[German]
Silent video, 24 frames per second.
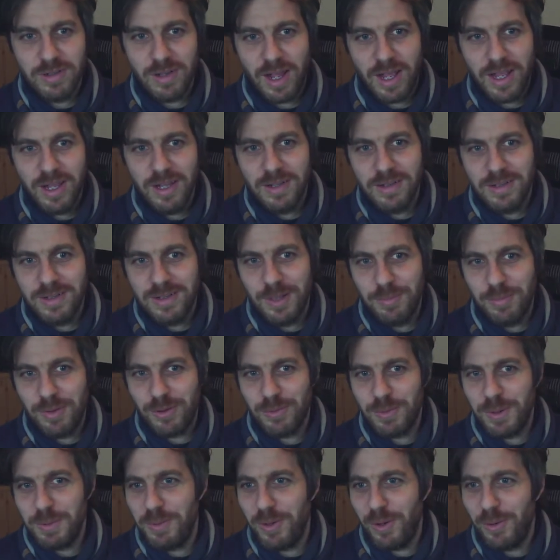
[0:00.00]
Nein, ich lebe jetzt
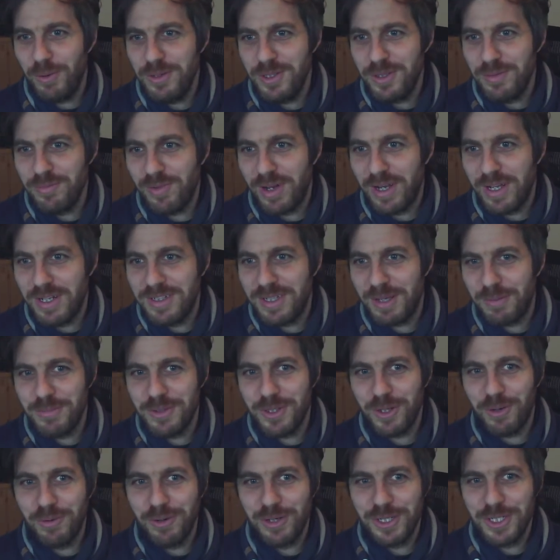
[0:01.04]
zum Beispiel auch nicht im Wald. Ich habe
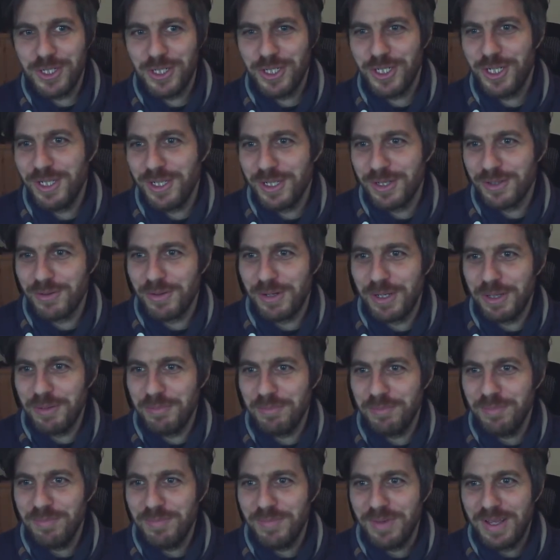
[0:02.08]
mich auch entschieden, hier zu
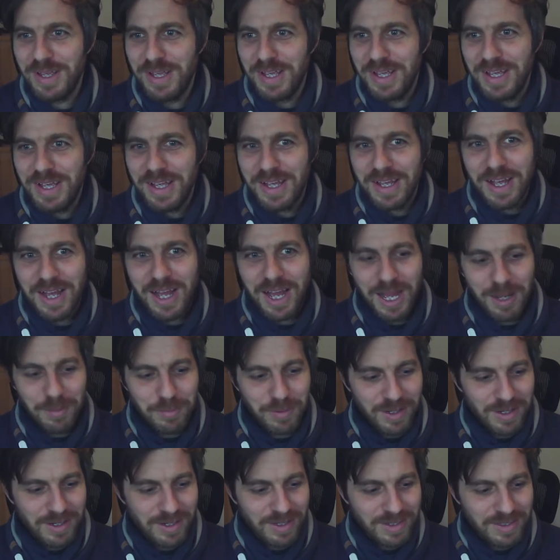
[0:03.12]
leben.
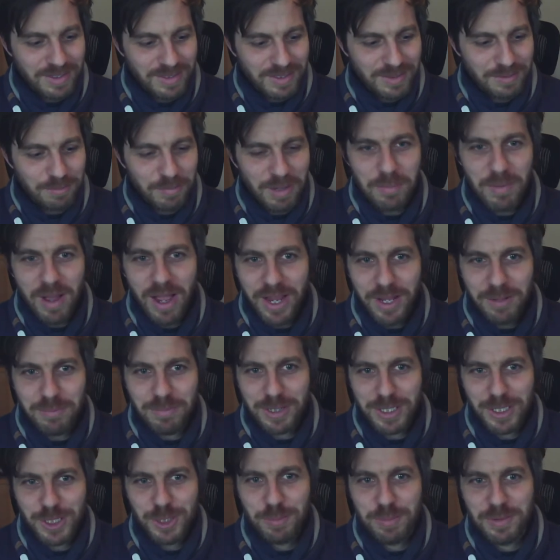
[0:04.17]
Aber äh, ich mache mal ein
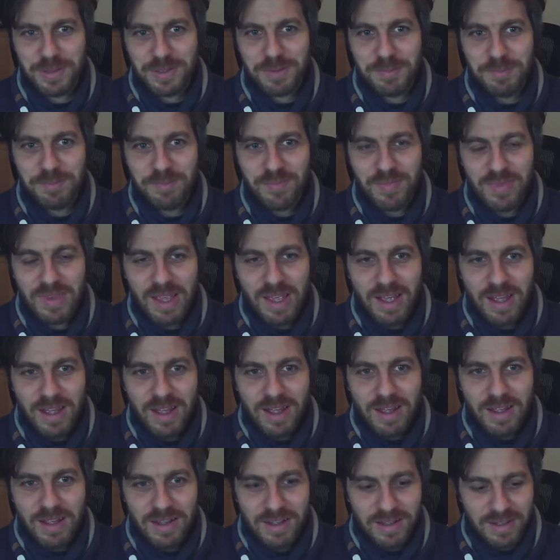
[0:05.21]
Beispiel.
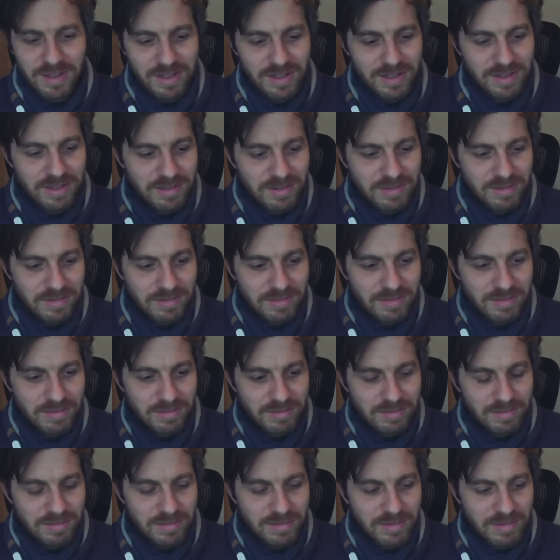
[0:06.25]
Äh,
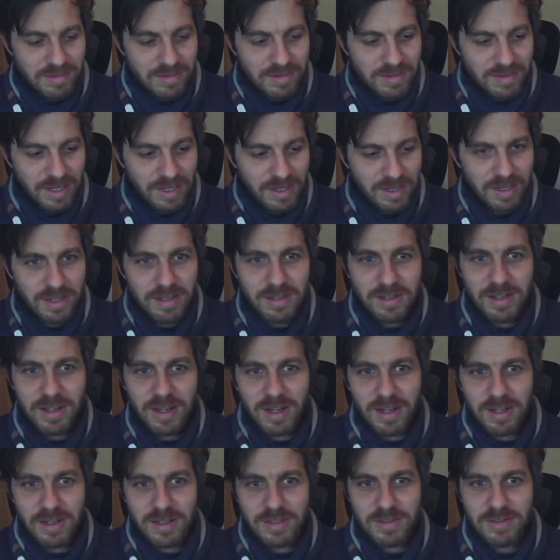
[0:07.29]
der
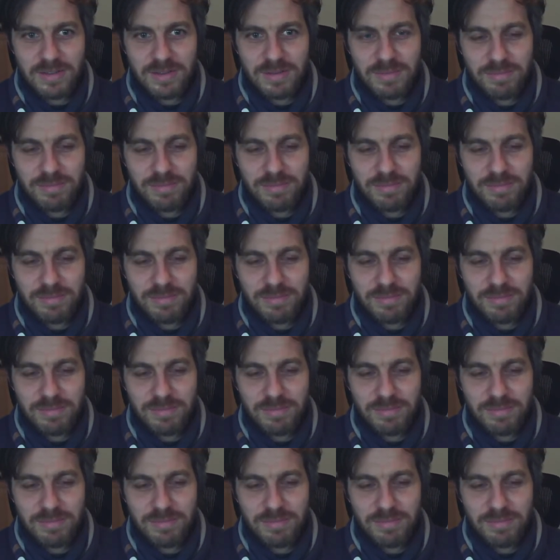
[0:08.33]
Redekreis.